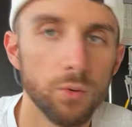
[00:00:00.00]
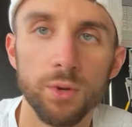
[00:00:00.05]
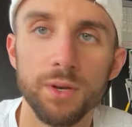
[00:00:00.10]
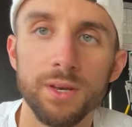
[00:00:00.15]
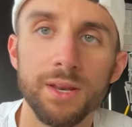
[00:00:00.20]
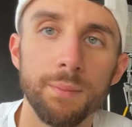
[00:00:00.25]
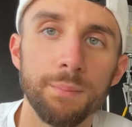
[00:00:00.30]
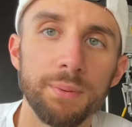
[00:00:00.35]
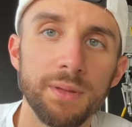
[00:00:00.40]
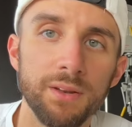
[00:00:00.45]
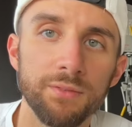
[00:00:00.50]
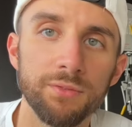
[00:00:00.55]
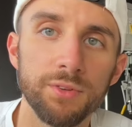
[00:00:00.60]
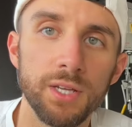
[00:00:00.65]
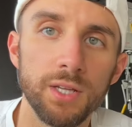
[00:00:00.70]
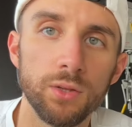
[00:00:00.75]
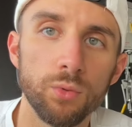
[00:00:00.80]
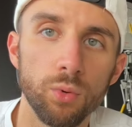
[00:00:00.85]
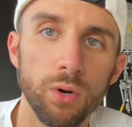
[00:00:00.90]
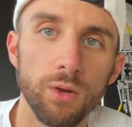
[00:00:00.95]
Quindi appena
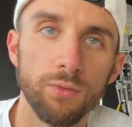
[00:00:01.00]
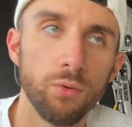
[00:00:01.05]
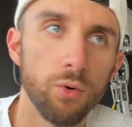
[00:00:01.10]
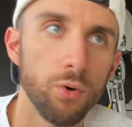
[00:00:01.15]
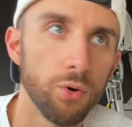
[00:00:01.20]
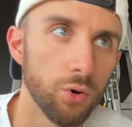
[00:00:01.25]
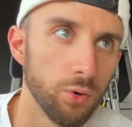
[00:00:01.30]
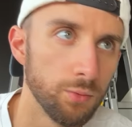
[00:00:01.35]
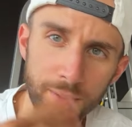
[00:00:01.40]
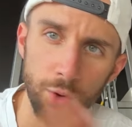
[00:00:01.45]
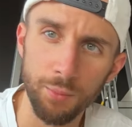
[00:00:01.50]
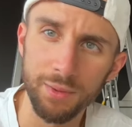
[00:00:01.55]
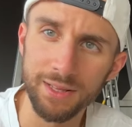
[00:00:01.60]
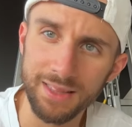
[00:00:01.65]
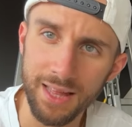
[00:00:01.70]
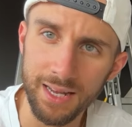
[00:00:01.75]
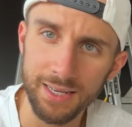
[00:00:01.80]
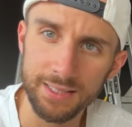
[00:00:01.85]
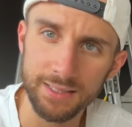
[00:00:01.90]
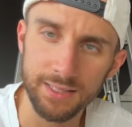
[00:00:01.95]
finito un lavoro per
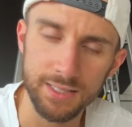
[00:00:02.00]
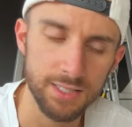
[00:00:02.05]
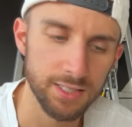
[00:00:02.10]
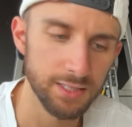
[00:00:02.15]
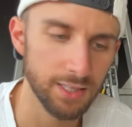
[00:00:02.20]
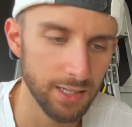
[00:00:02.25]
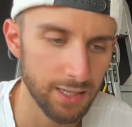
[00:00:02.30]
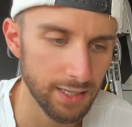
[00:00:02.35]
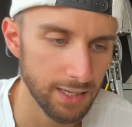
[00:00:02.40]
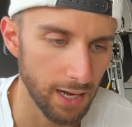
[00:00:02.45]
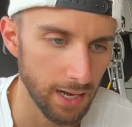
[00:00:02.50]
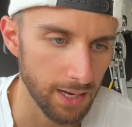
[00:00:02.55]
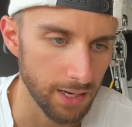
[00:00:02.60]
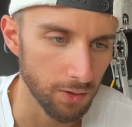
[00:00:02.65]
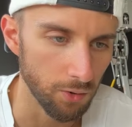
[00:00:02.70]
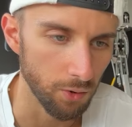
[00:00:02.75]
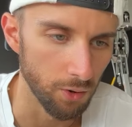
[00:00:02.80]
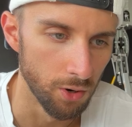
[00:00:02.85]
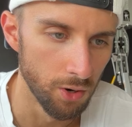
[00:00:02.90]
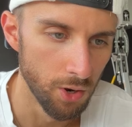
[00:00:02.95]
aumentare l'intensità di
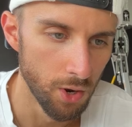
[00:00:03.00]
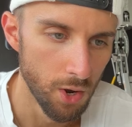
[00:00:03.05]
carico,